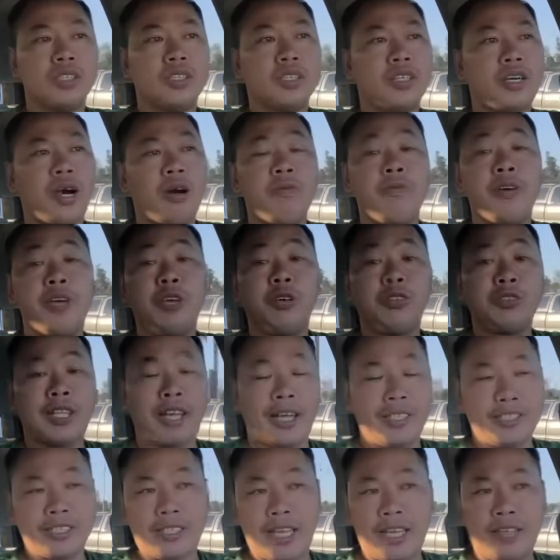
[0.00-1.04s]
không hiểu
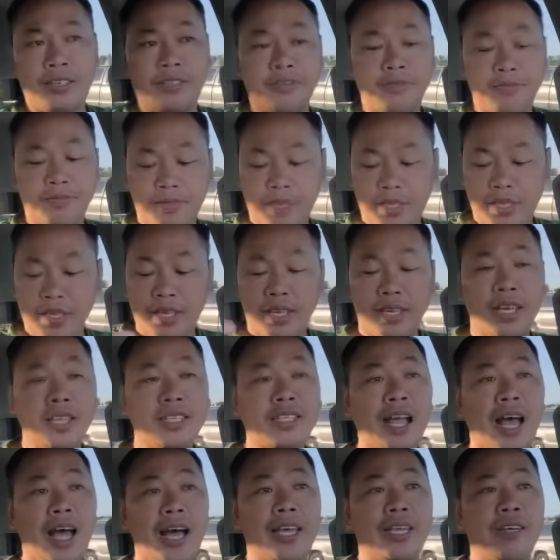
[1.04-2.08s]
tại sao cái
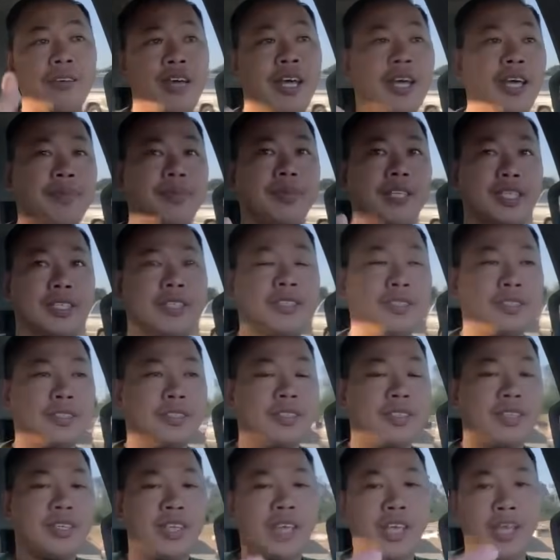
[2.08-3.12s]
tay của em á
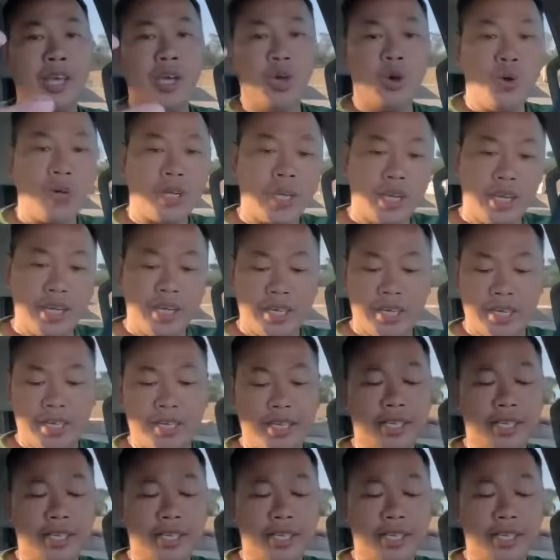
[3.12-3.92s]
kéo cái